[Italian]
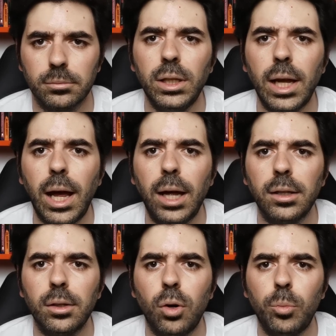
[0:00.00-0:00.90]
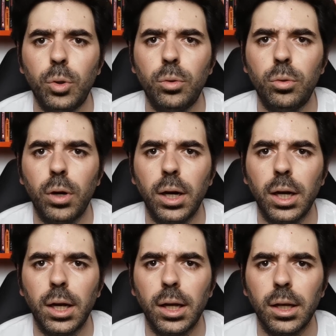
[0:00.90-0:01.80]
Minari
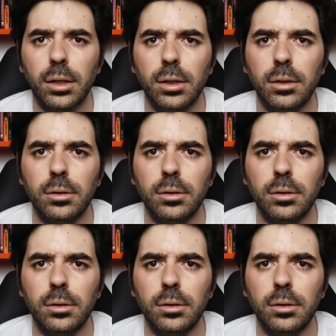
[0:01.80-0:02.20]
comunque